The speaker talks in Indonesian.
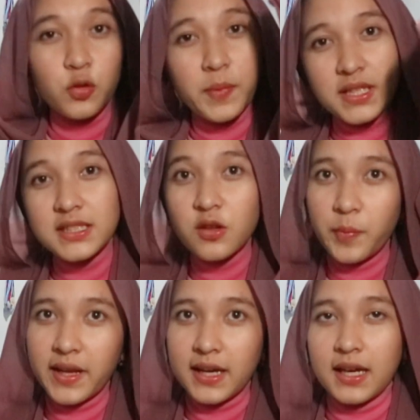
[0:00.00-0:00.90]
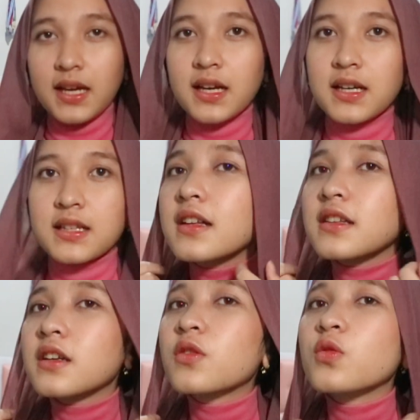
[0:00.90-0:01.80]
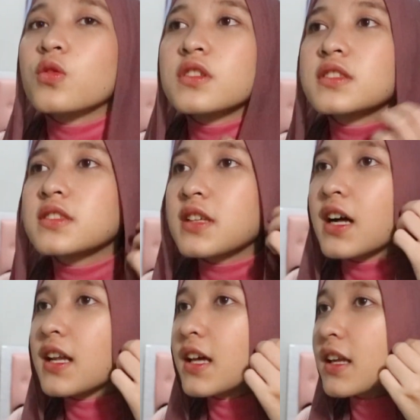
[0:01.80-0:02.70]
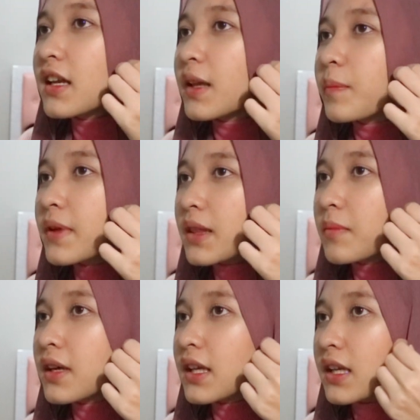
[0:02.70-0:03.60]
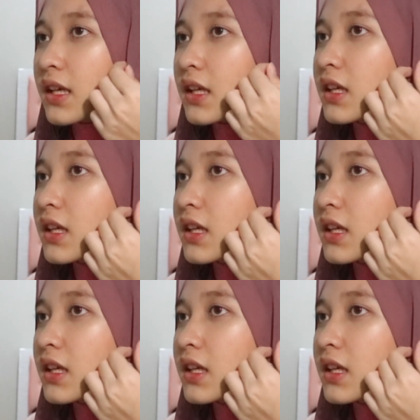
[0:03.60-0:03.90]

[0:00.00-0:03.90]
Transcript: satu panjang satu pendek terus kalian lipat begini